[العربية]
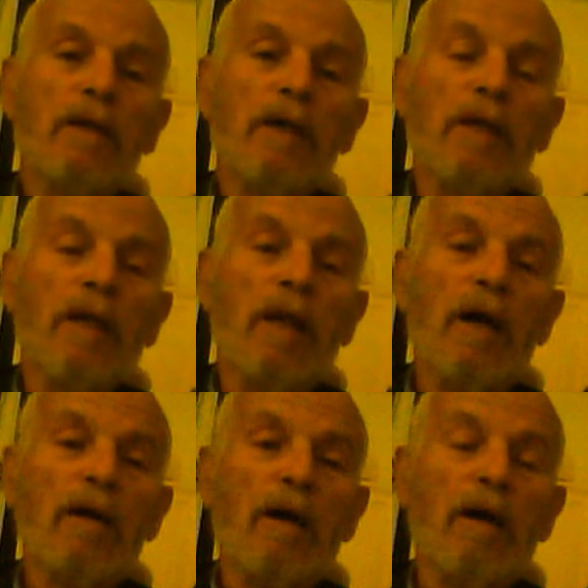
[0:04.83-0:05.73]
أرنا
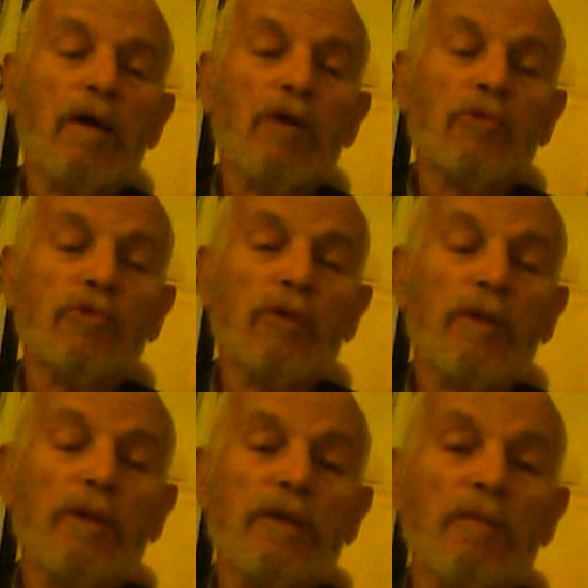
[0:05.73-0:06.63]
الحق حقا
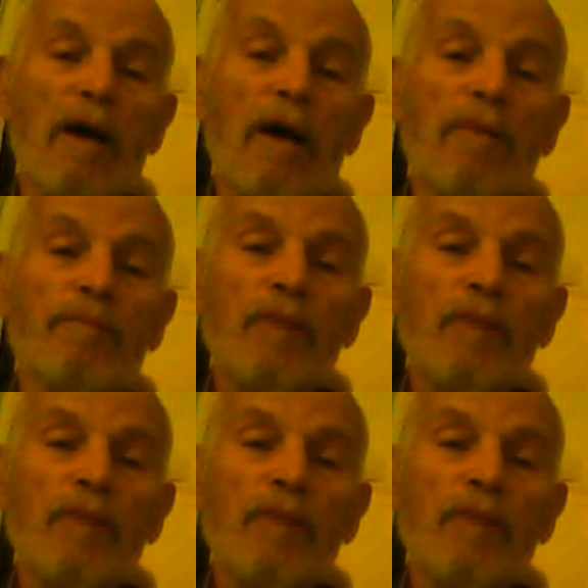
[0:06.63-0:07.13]
وارزقنا اتباعه